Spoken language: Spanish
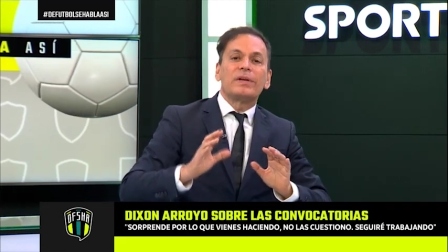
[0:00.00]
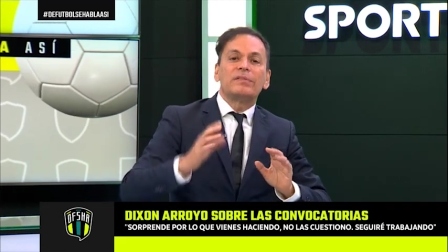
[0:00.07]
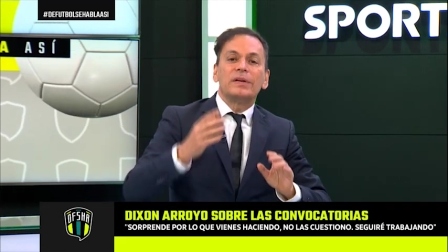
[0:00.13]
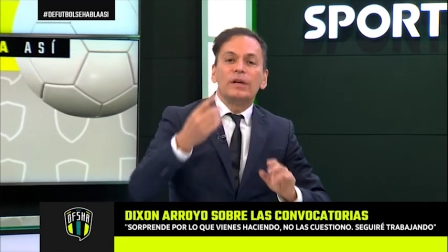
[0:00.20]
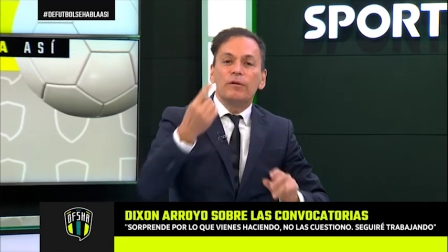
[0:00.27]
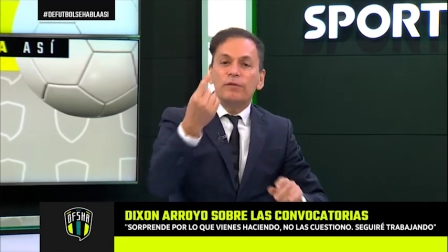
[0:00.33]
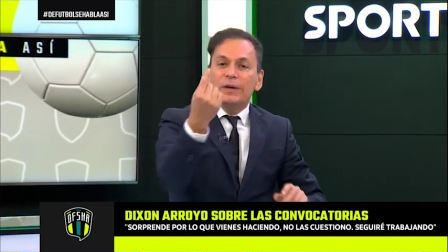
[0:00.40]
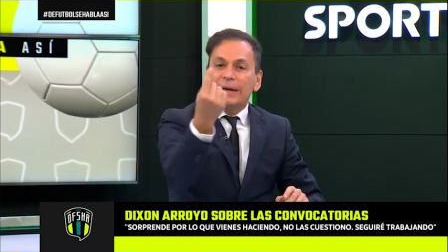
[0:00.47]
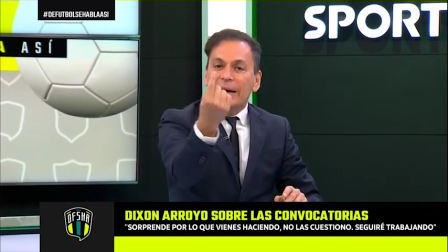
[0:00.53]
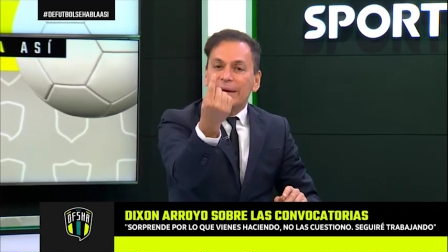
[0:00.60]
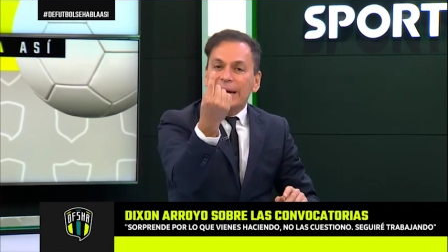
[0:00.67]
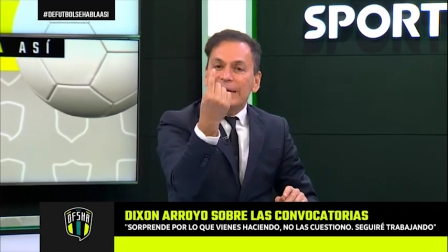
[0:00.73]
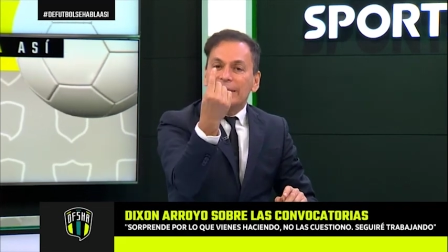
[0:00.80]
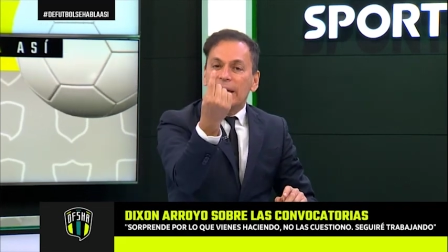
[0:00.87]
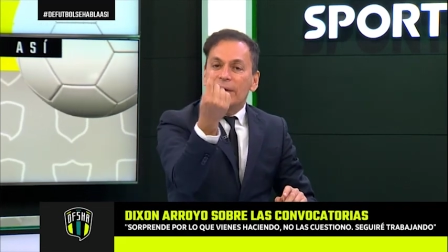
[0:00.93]
Significa que
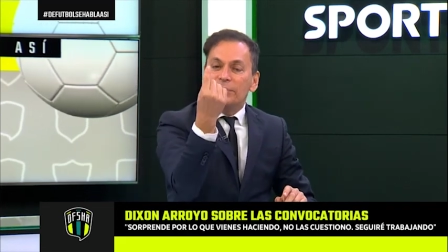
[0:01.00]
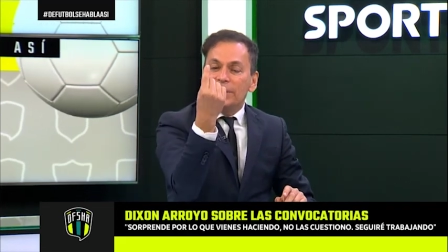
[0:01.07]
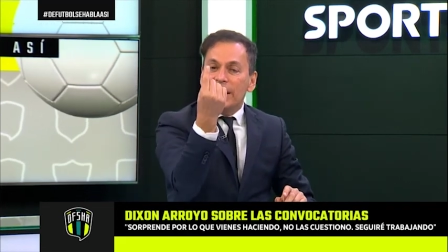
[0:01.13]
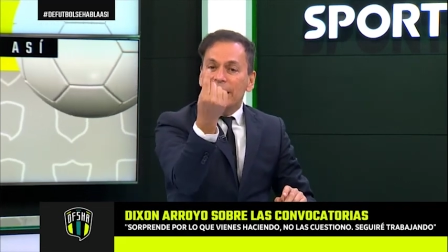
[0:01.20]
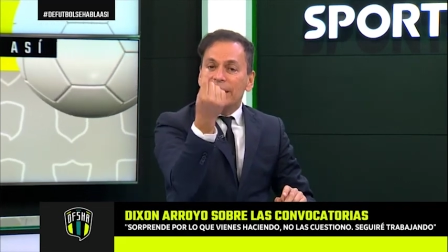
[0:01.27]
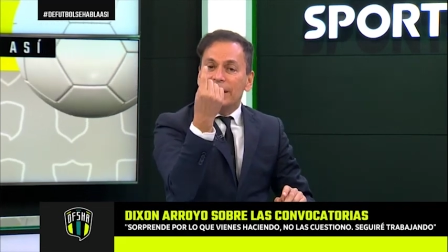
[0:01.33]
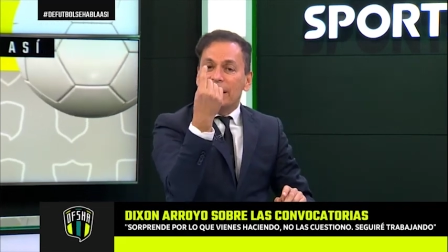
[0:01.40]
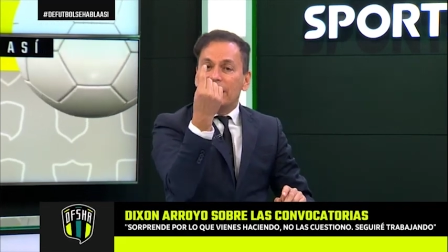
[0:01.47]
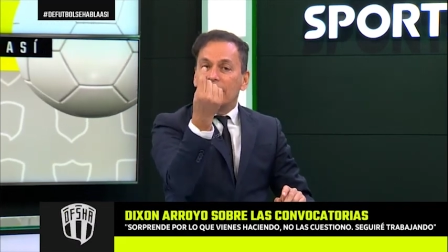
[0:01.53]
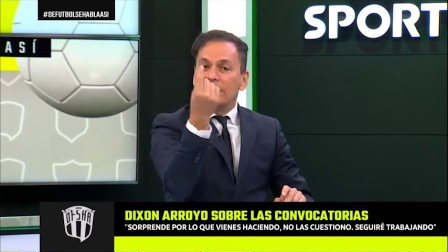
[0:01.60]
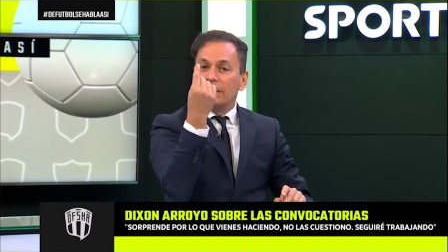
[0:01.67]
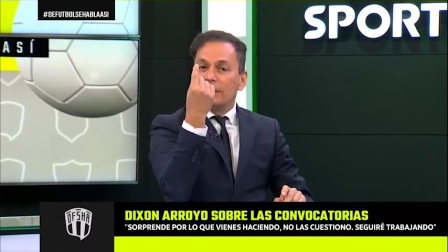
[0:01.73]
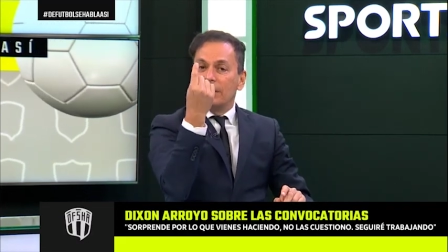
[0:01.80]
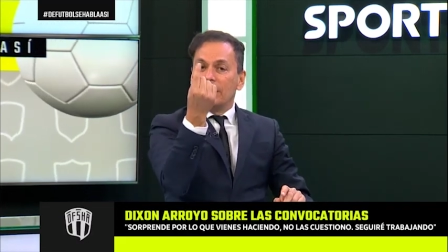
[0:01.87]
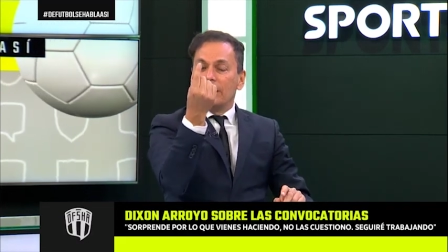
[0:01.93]
el que viene
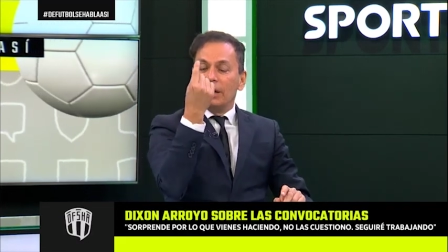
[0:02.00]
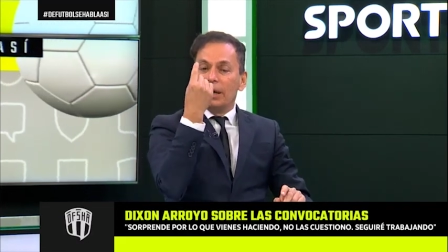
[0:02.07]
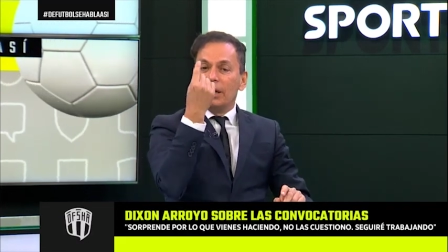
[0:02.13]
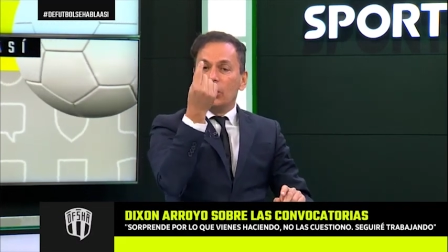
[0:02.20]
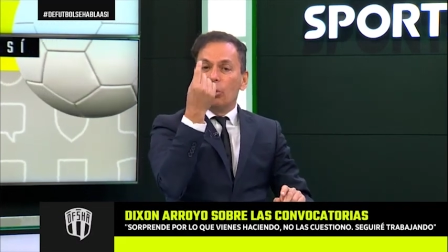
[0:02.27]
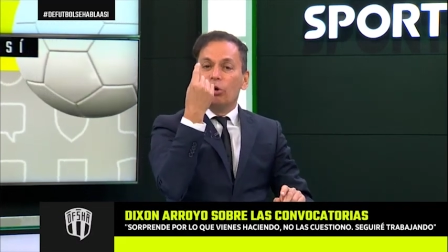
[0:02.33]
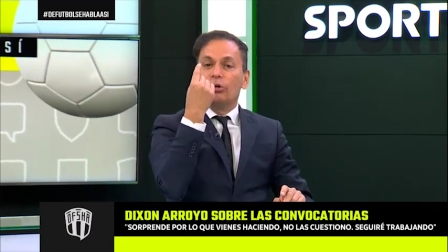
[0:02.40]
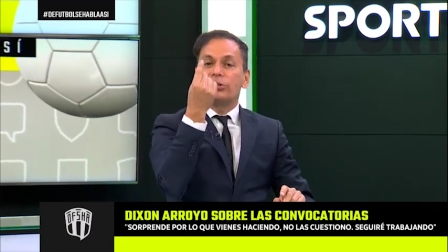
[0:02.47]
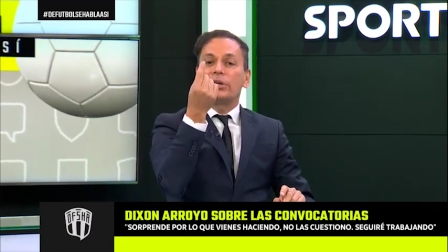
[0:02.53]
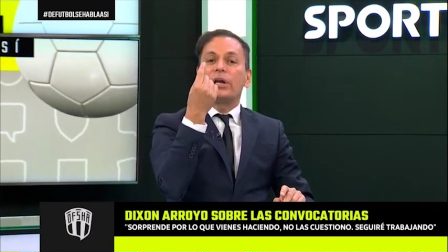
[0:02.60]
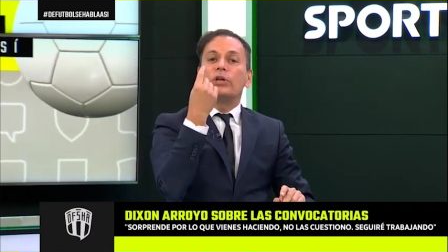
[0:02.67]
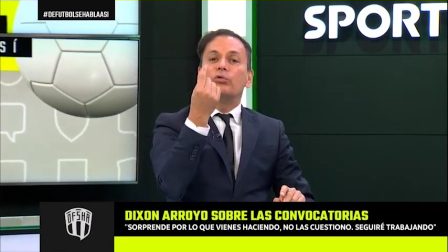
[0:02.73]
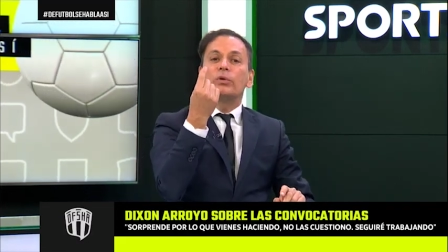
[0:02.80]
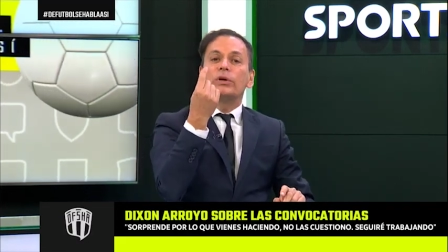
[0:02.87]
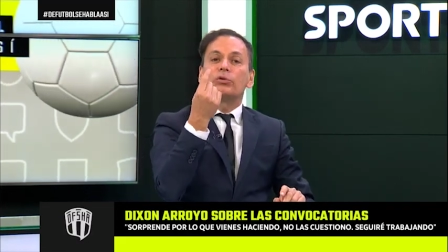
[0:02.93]
en contra de
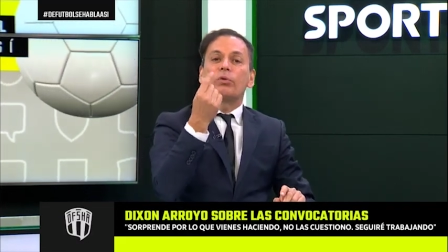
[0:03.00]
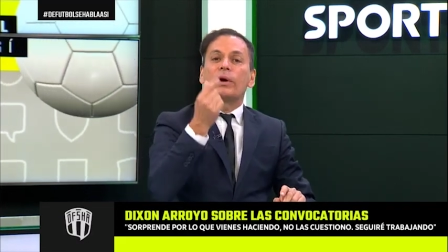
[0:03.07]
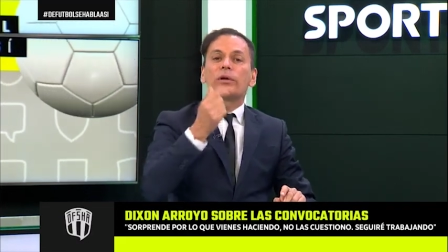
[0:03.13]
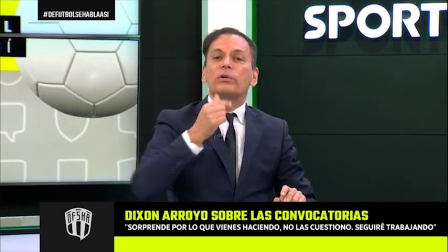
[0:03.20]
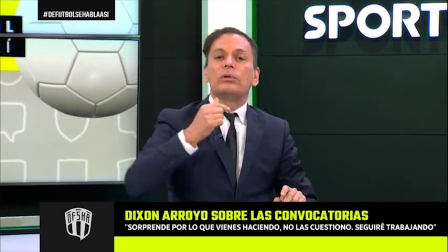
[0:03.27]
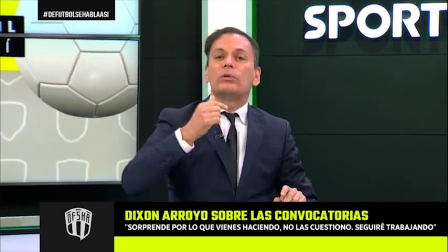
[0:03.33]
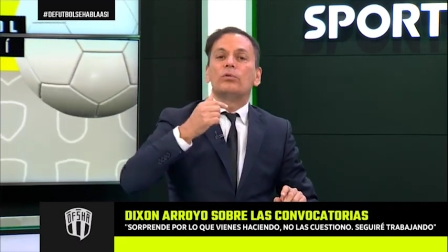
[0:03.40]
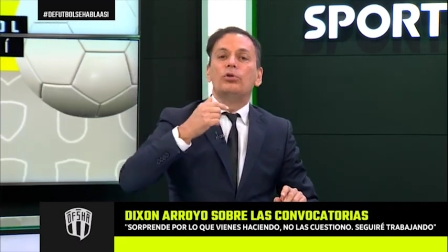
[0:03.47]
nuestro arco,